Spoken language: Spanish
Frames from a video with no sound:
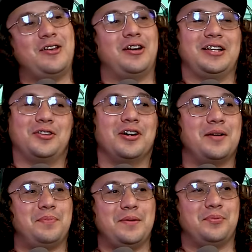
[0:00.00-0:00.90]
en lo que
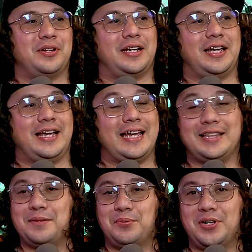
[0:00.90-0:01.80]
toca, pues, porque en
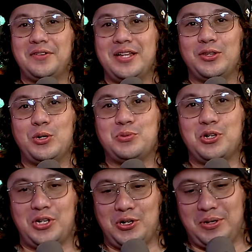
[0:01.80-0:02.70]
ese tiempo solo habían dos
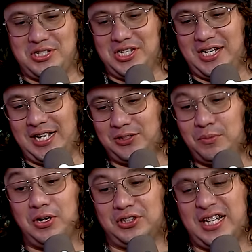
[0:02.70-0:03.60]
opciones, o bachillerato,
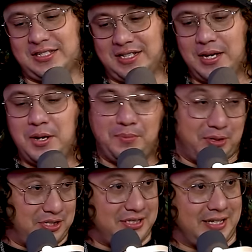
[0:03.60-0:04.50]
bueno, tres,
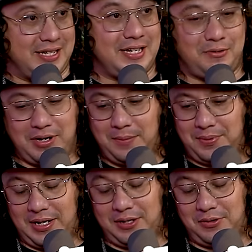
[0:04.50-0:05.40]
pero si tenías escuela,
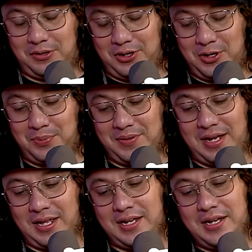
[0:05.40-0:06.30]
colegio
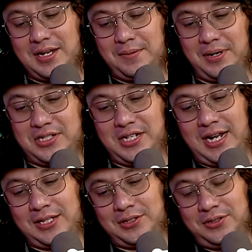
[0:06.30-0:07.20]
privada.
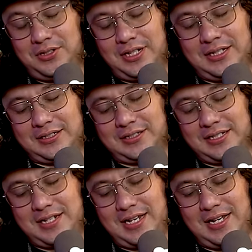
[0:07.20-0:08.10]
Bachillerato, eh,
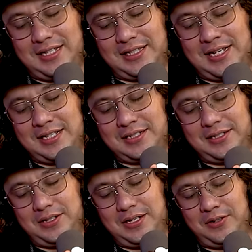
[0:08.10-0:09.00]
Ciencias y
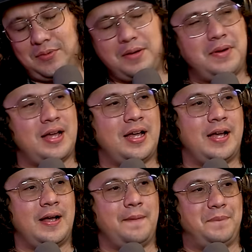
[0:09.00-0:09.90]
Letras, ¿cómo se
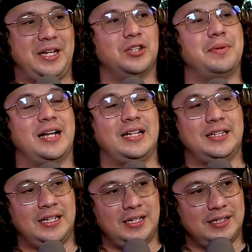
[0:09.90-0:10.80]
llama? Perito
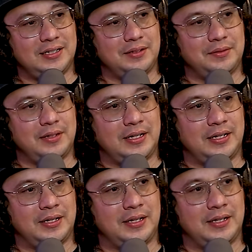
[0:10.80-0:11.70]
mercantil.
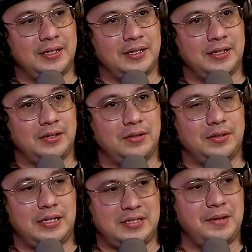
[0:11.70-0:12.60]
Eh,
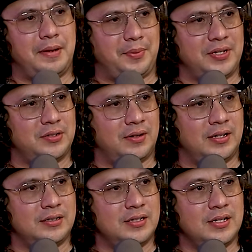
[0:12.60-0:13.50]
así es, perito.
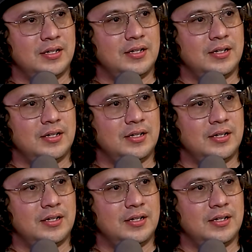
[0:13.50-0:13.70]
Sí.